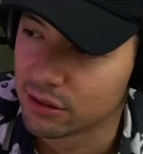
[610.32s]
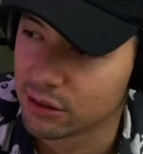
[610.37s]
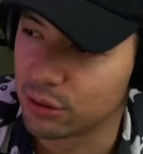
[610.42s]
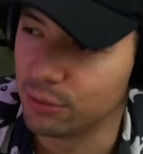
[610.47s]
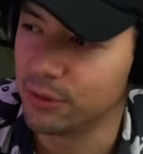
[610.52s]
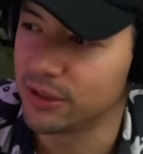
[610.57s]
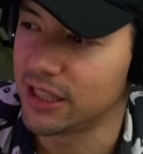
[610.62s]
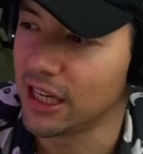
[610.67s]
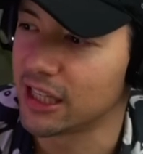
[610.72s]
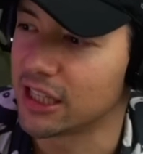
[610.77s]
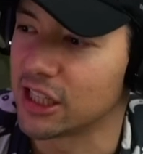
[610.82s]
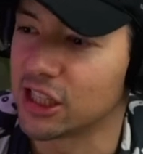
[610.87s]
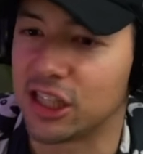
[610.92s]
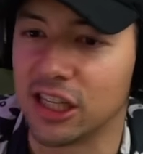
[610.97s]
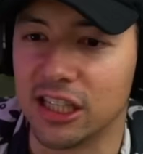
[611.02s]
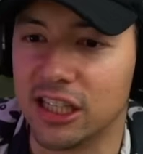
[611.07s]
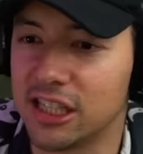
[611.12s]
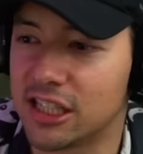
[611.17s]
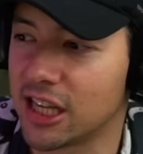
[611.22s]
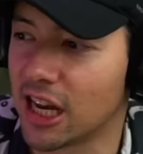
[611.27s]
Comment ça
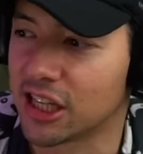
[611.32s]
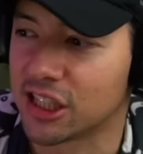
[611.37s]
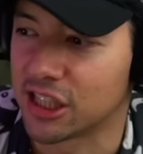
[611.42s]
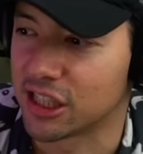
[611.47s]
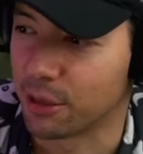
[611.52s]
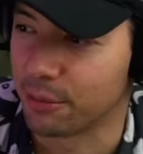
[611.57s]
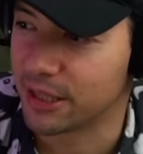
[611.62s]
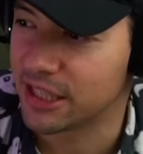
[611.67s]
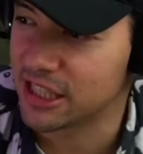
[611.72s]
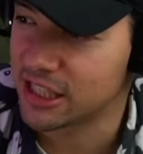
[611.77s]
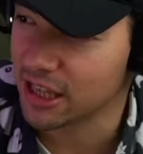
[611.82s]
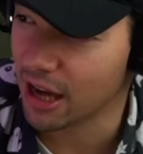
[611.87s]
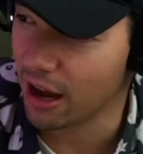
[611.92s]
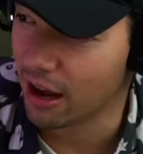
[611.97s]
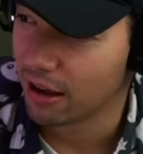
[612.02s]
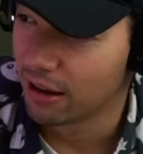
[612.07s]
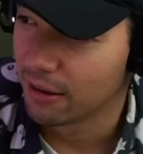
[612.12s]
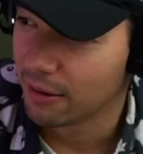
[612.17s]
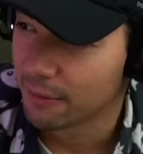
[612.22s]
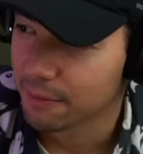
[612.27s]
J'ai dit ça, j'ai jamais dit
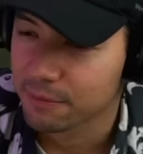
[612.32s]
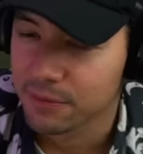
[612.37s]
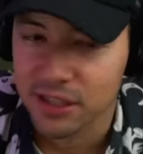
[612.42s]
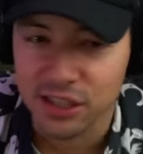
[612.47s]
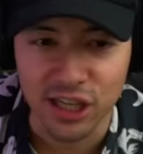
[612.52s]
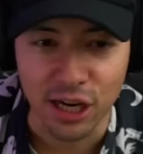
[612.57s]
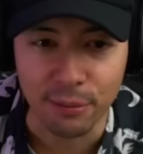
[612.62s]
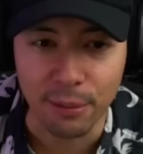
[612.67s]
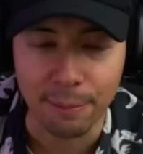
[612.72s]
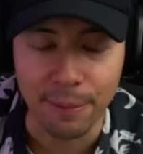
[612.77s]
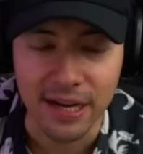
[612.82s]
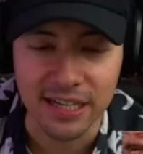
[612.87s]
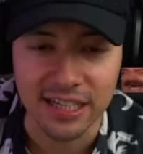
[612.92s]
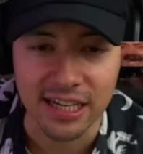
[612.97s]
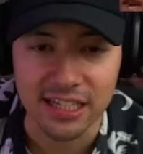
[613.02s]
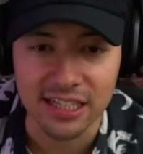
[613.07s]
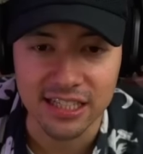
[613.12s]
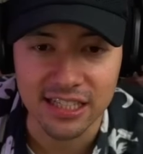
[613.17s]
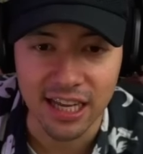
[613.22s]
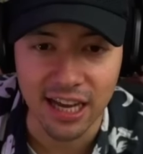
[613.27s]
ça Je savais même pas que
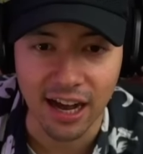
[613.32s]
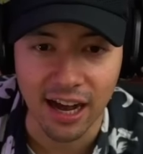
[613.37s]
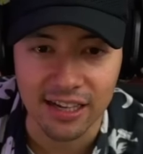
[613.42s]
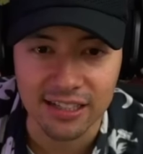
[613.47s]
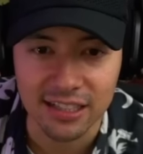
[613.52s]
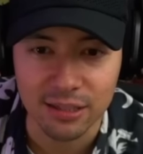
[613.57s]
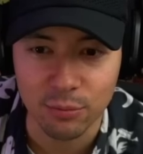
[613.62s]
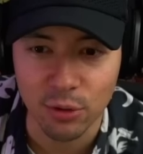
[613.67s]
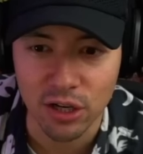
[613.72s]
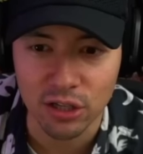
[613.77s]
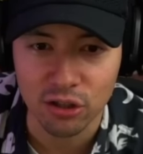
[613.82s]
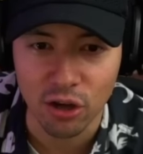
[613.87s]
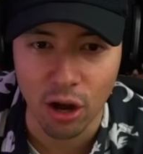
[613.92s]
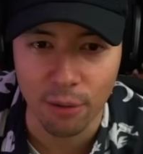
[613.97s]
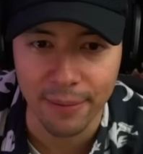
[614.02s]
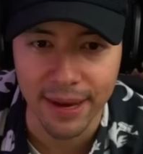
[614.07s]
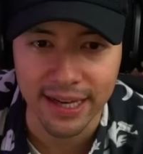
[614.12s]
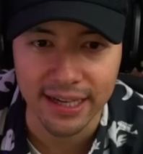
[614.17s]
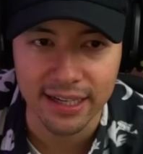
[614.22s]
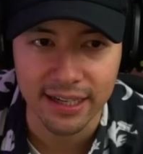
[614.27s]
ça existait,
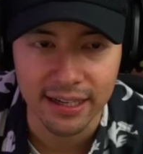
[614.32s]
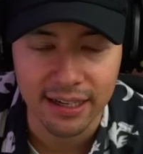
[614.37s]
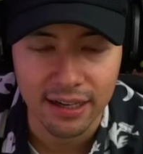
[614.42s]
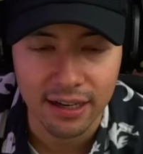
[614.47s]
simulator mec